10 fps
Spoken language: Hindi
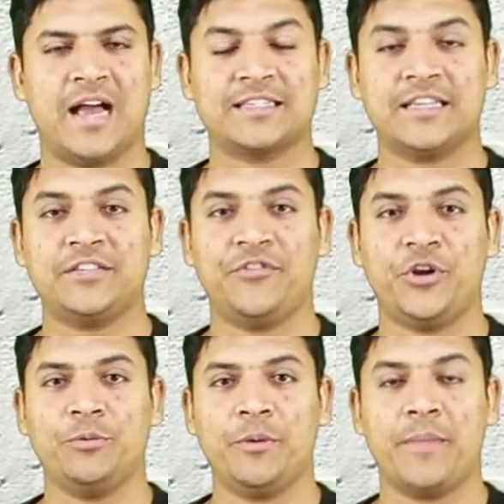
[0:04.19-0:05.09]
आज की इस
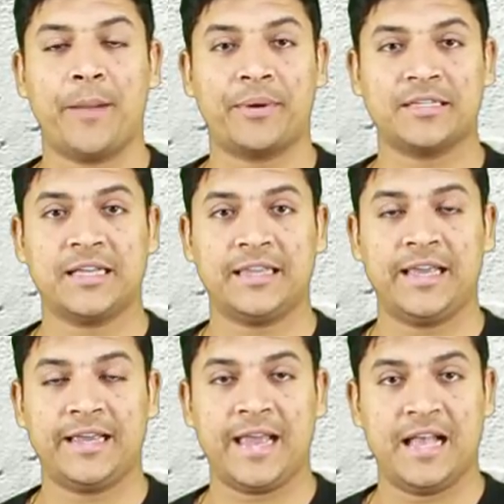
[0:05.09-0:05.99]
वीडियो में मैं आपके साथ
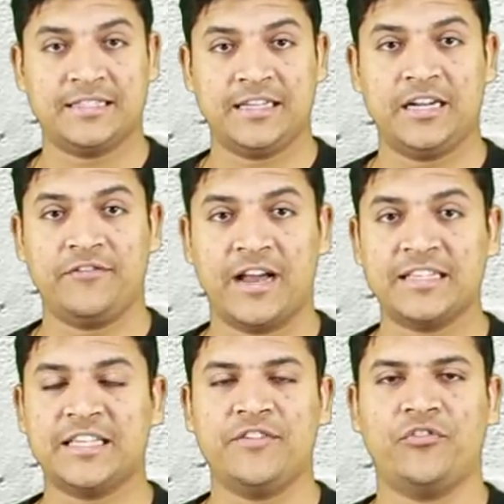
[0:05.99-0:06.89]
एक ऐसे
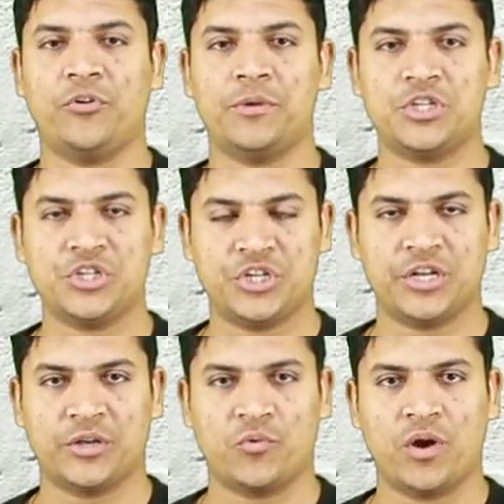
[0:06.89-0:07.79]
डिवाइस की इन्फॉर्मेशन
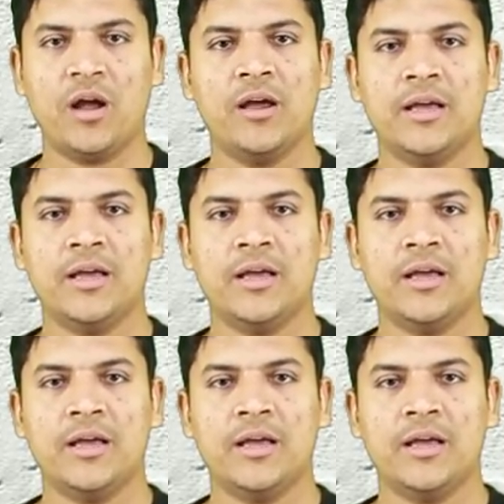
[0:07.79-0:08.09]
शेयर करूंगा